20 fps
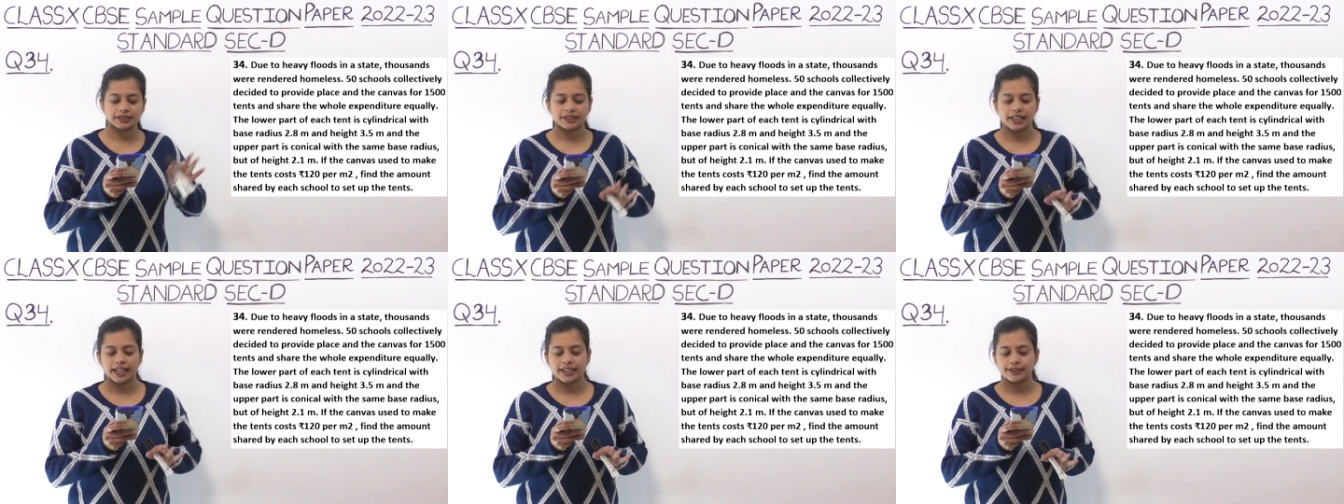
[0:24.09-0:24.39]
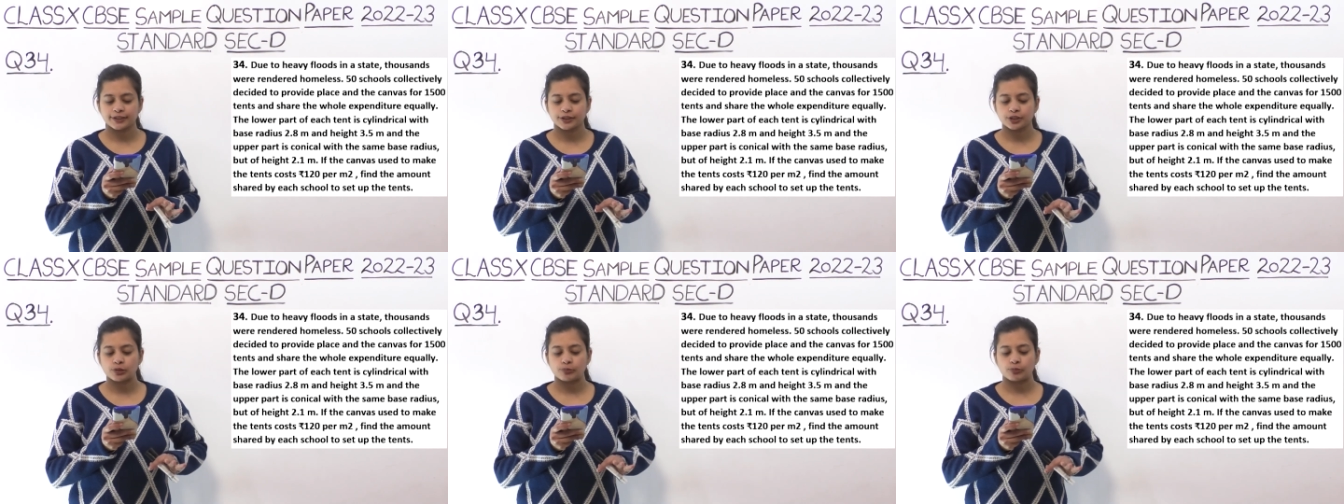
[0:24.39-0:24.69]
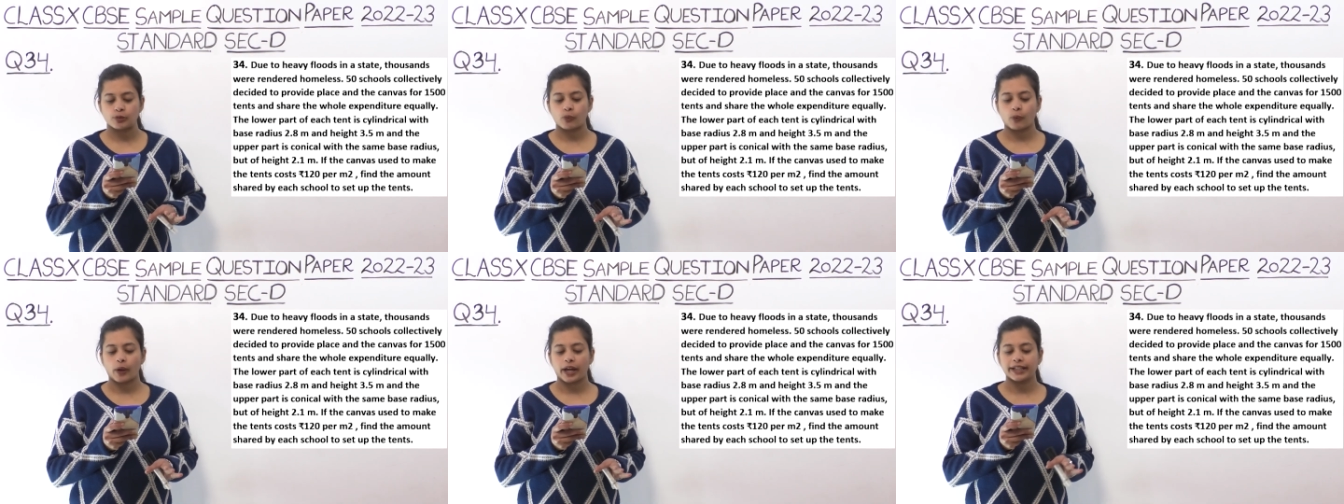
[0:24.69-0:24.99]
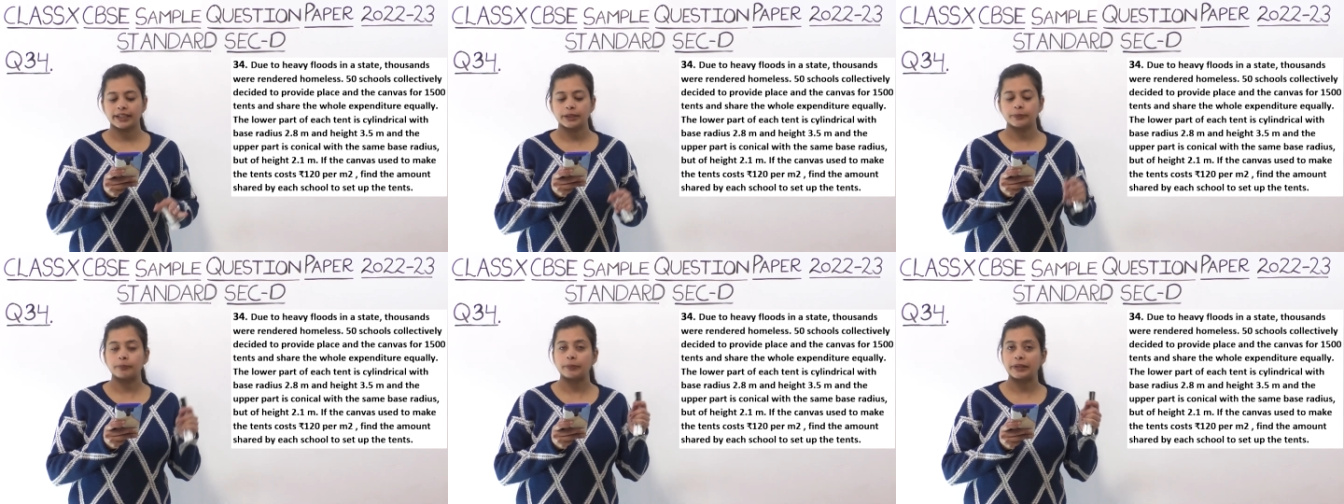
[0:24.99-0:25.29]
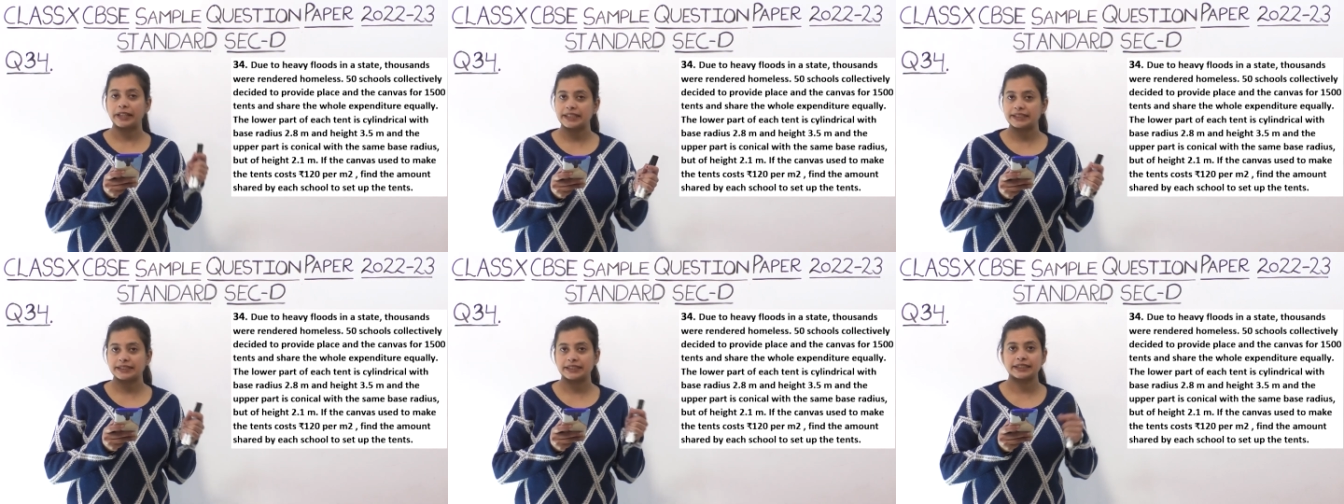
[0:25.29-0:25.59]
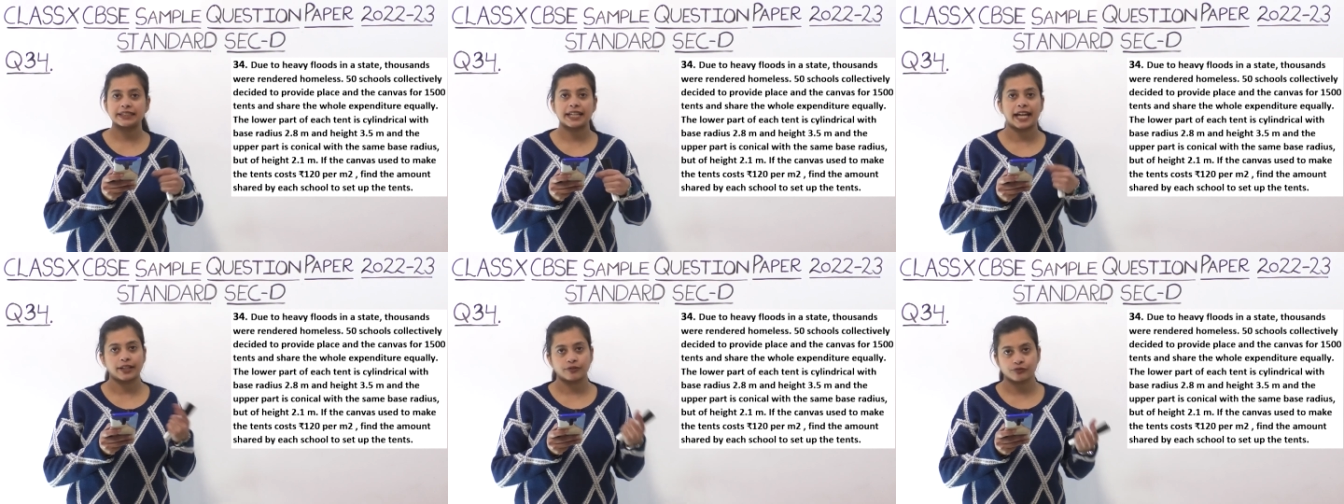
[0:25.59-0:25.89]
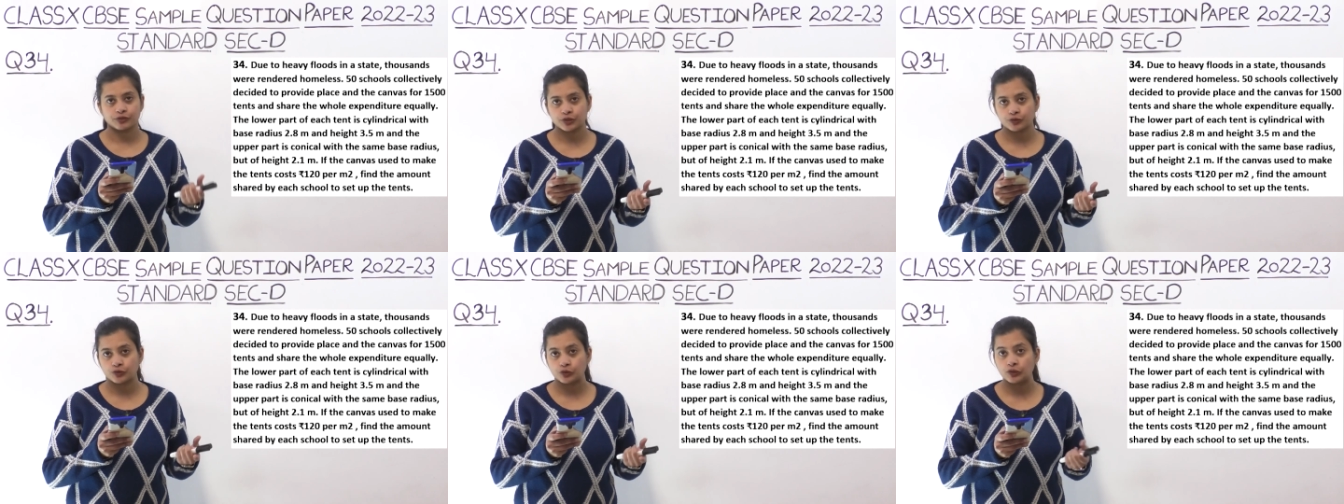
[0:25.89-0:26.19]
डिसाइडेड टू प्रोवाइड प्लेस इन
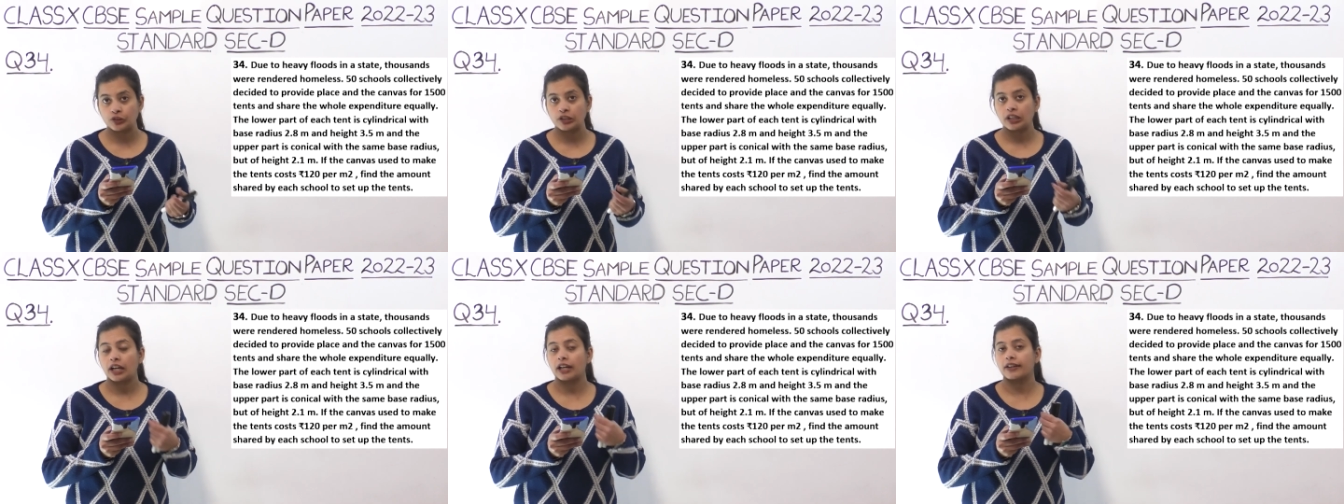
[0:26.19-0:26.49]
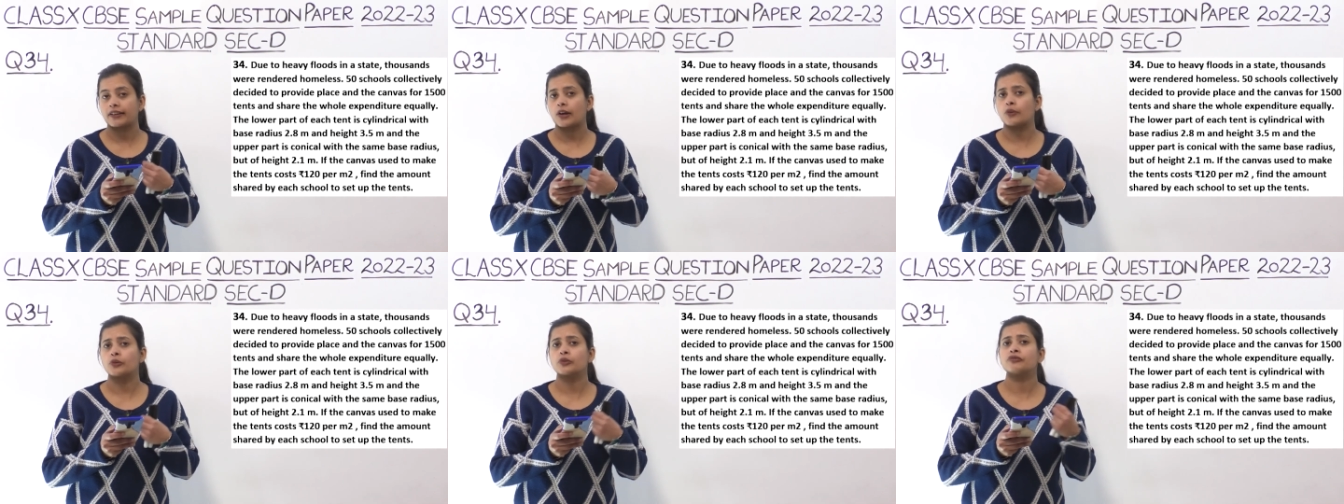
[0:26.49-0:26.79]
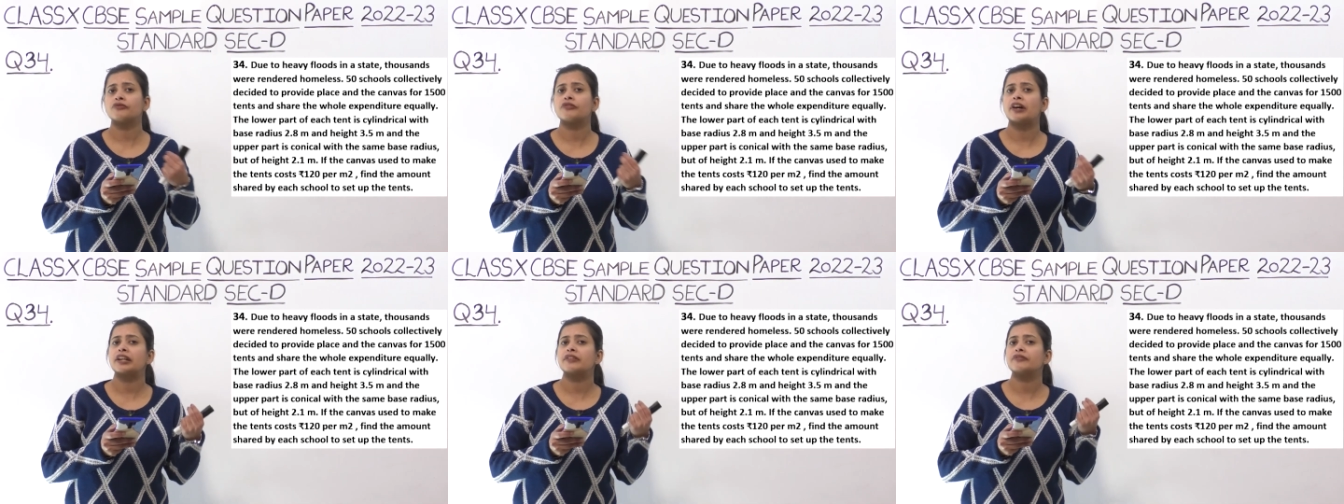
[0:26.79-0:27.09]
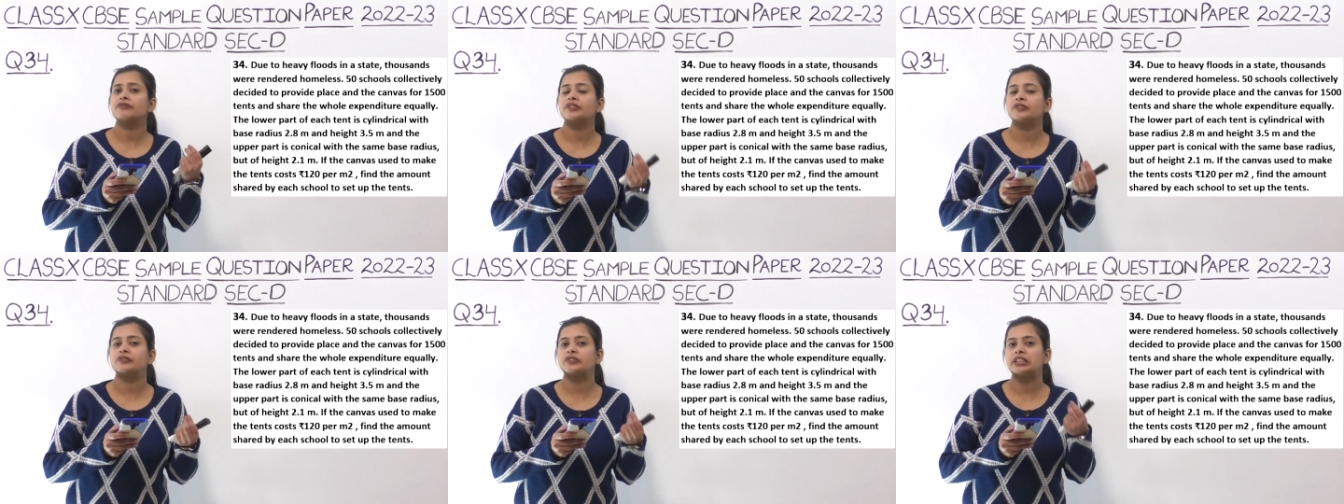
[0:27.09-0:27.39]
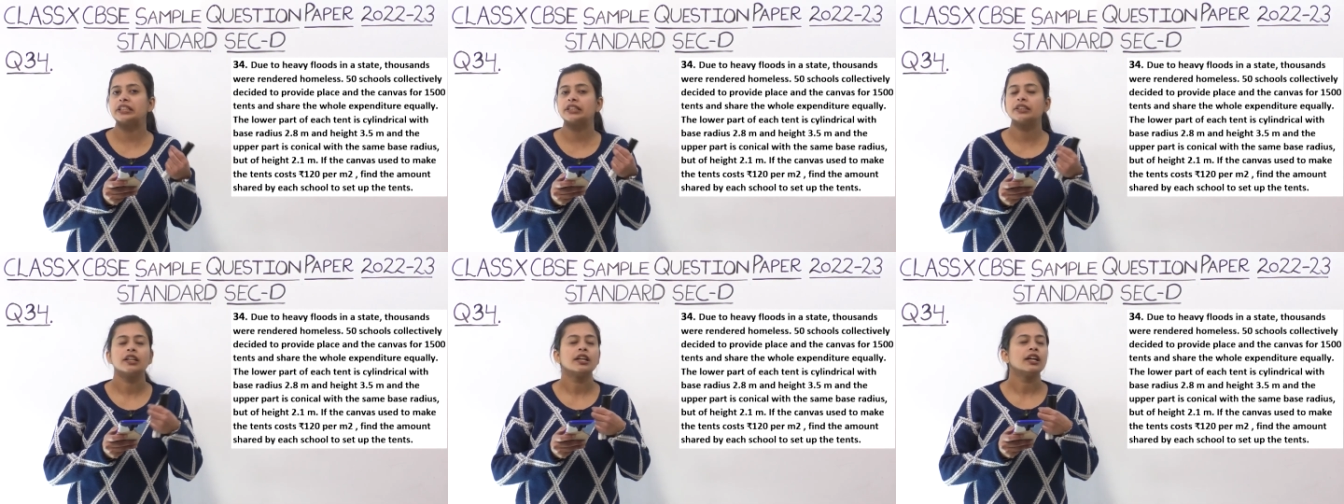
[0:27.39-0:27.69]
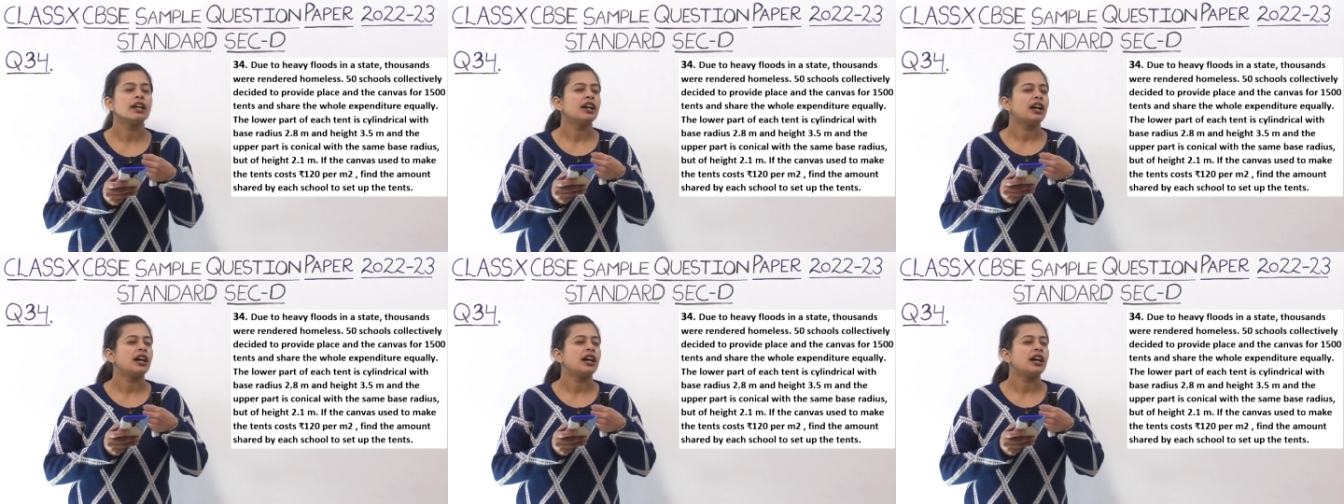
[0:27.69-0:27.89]
कैनवस फॉर अराउंड फिफ्टीन